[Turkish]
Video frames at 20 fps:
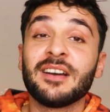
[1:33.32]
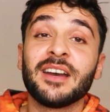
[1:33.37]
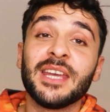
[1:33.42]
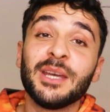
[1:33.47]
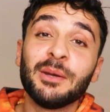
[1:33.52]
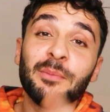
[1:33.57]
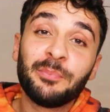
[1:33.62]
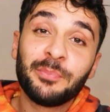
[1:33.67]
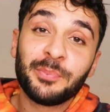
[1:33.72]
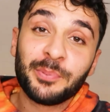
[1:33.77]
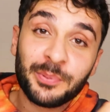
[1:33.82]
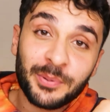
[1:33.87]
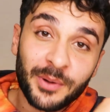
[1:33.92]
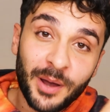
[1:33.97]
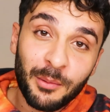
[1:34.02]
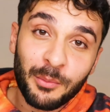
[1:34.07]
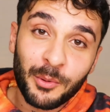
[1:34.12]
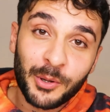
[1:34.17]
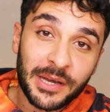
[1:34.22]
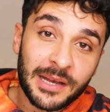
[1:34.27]
Kayıp
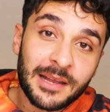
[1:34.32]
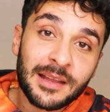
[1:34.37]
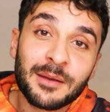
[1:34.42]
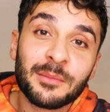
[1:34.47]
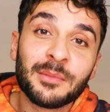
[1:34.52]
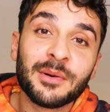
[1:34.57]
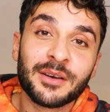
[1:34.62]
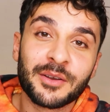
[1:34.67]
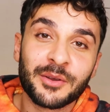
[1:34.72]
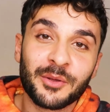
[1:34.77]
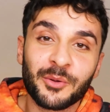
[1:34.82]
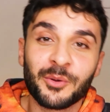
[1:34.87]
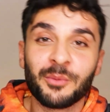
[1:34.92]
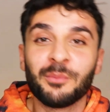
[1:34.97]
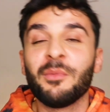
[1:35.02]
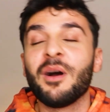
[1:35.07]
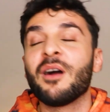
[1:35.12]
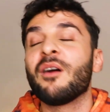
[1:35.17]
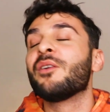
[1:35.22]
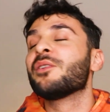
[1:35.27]
abonelerimi
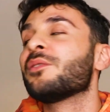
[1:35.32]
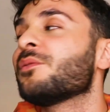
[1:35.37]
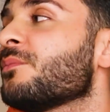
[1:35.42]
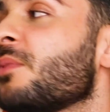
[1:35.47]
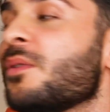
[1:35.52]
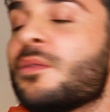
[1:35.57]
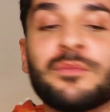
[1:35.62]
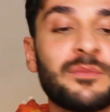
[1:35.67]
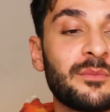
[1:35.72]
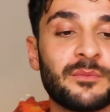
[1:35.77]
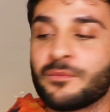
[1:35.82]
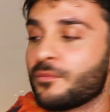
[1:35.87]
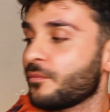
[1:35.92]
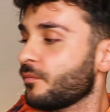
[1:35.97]
arıyorum. Bak, ay, bak.